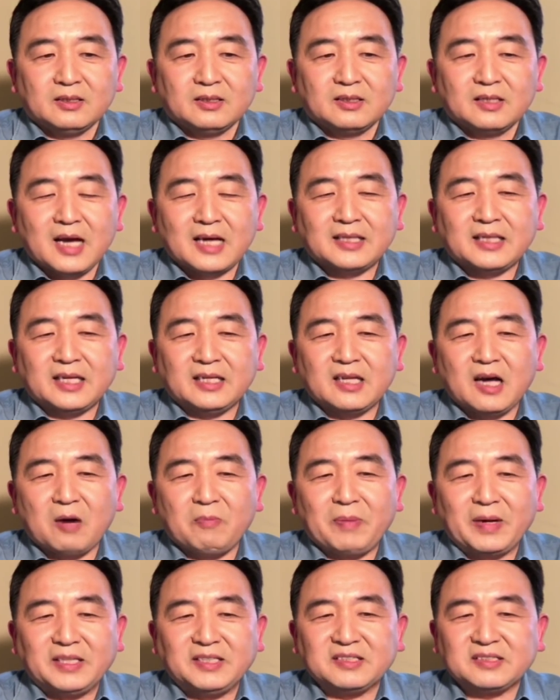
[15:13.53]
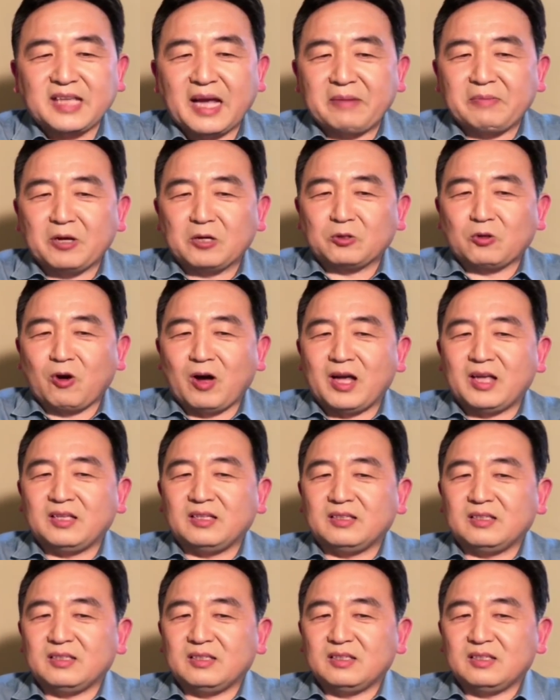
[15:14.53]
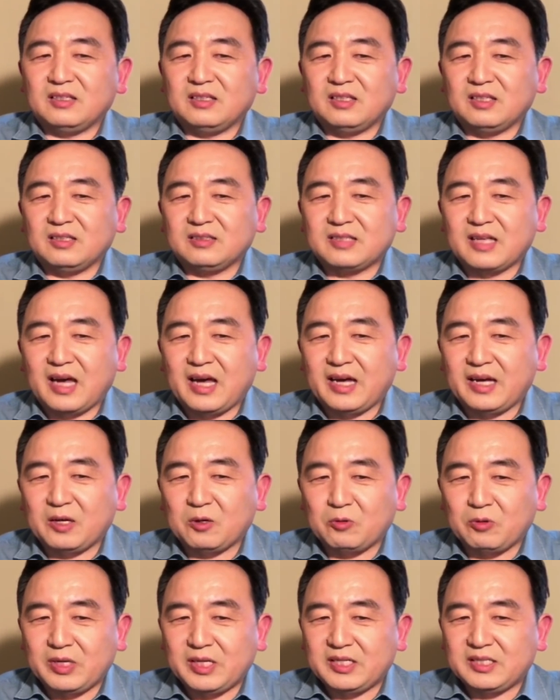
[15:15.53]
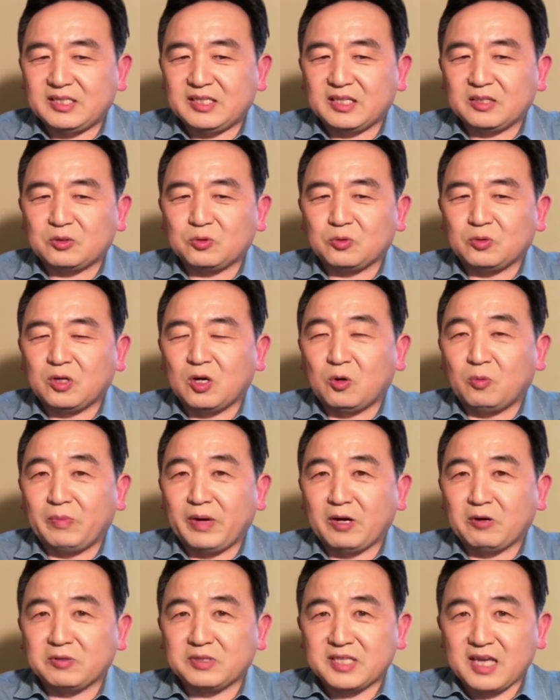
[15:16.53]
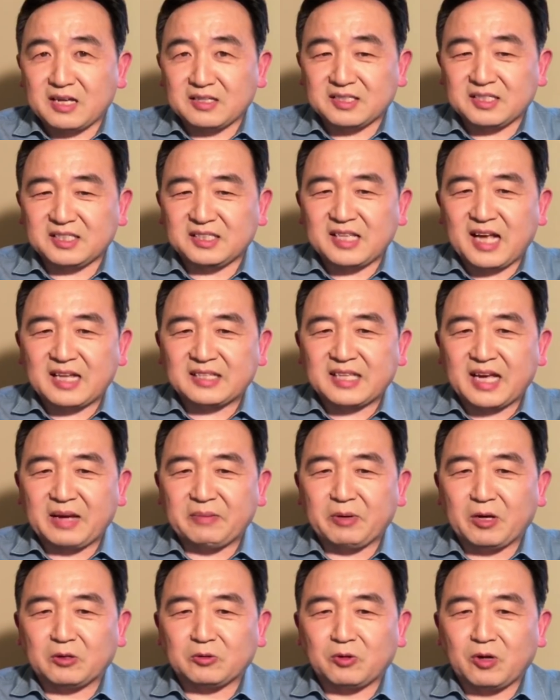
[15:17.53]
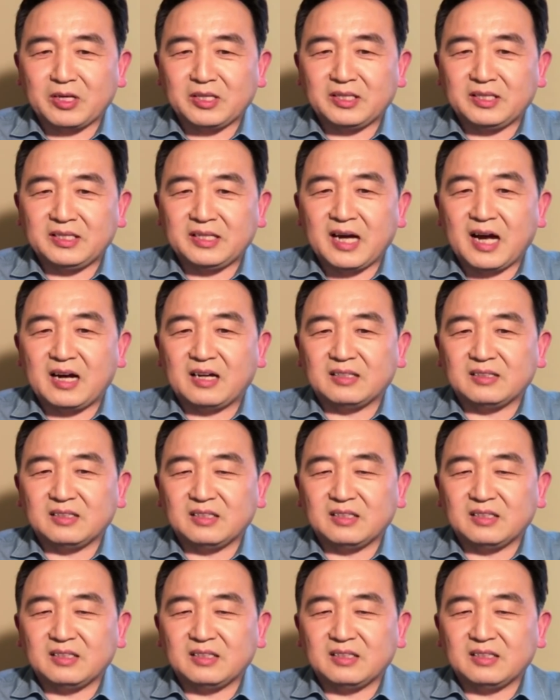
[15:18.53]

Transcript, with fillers: 他提到，北京代表团在会议结束后没有像其他代表团一样